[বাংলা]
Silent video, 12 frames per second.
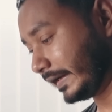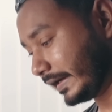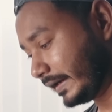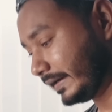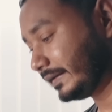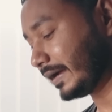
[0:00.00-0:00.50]

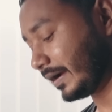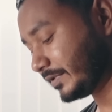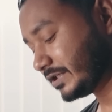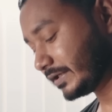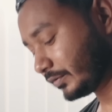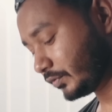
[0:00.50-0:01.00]
অ্যান্ড আমি
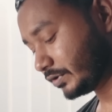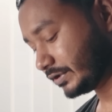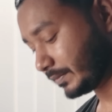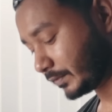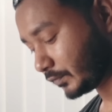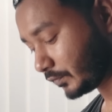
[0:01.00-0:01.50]
যেটা করেছি
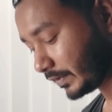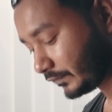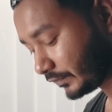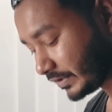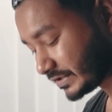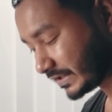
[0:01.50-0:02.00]
আমার মোবাইল
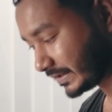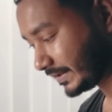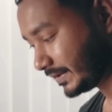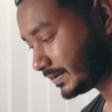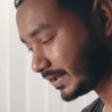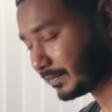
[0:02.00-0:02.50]
ফোনের সাথে
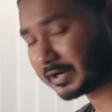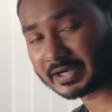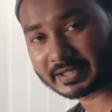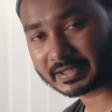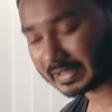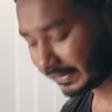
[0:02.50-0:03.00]

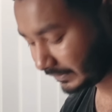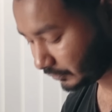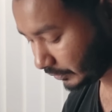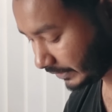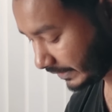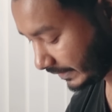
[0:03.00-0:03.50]
ক্যামেরাটাকে কানেক্ট
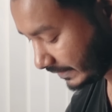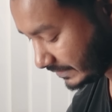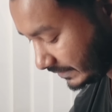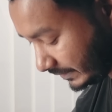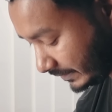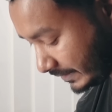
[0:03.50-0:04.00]
করে
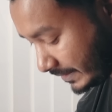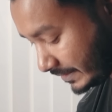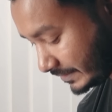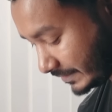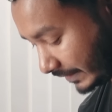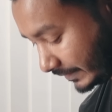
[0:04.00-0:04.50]
রেখেছি
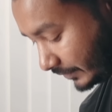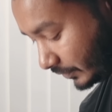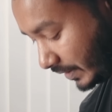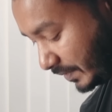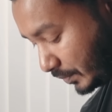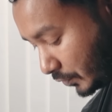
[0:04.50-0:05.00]
যাতে
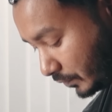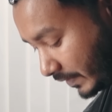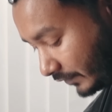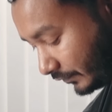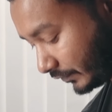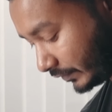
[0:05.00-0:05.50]
করে আমি
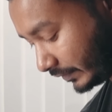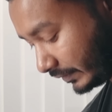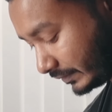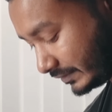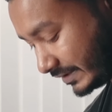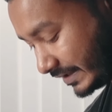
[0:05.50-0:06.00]
মোবাইল ফোন
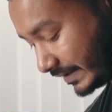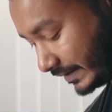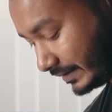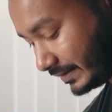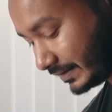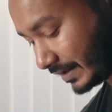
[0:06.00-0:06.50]

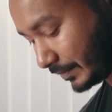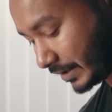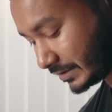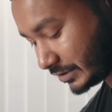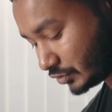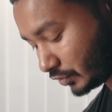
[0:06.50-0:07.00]
দিয়েই
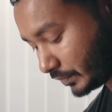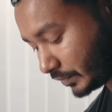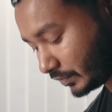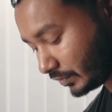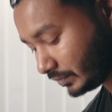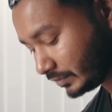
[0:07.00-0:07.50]
ক্যামেরার যে
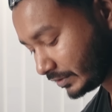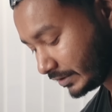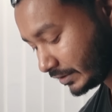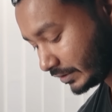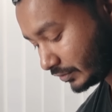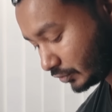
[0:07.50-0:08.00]
ছবিগুলো
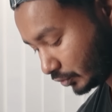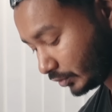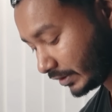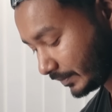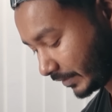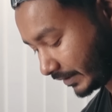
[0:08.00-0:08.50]

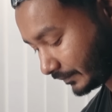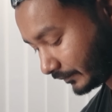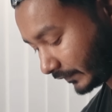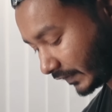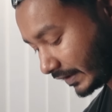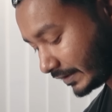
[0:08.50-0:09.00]
তুলতে পারি
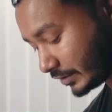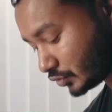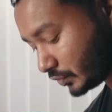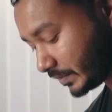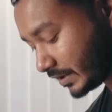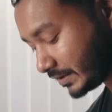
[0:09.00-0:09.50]
এতে
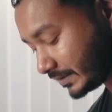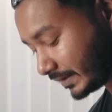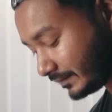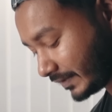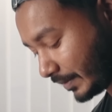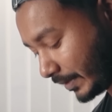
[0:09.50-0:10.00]
সুবিধা যেটা
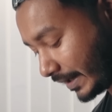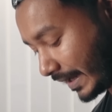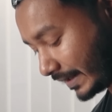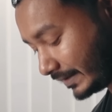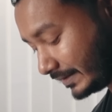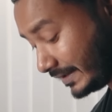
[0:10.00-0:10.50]
ক্যামেরায়
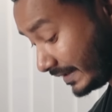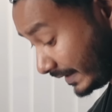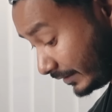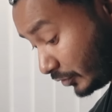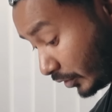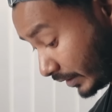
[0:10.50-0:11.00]
হাত দেওয়ার
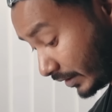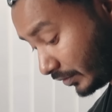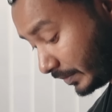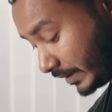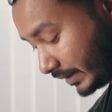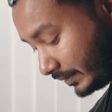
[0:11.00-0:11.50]
দরকার
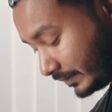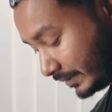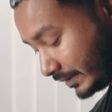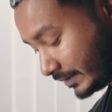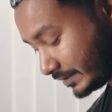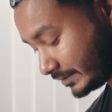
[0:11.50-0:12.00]
হবে না
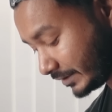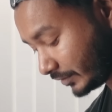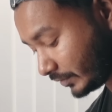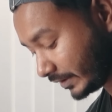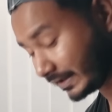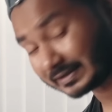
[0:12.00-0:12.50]

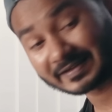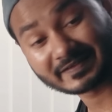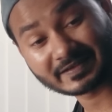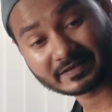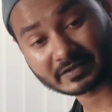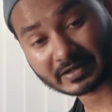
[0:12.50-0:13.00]
যেহেতু এটা একটা
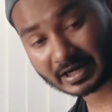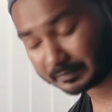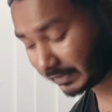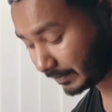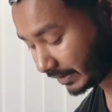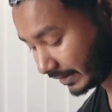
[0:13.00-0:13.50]
সিজার
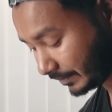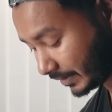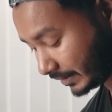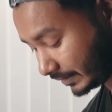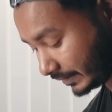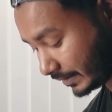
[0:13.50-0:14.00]
আর্মে আমার
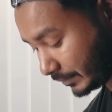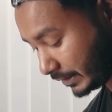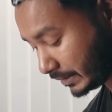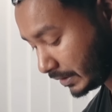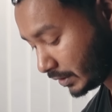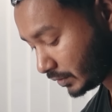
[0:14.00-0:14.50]
ক্যামেরাটাকে আমি
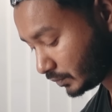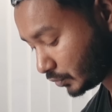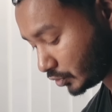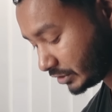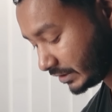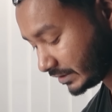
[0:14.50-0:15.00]

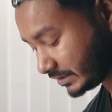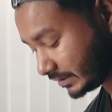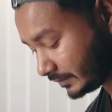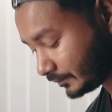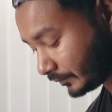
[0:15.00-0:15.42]
বসিয়েছি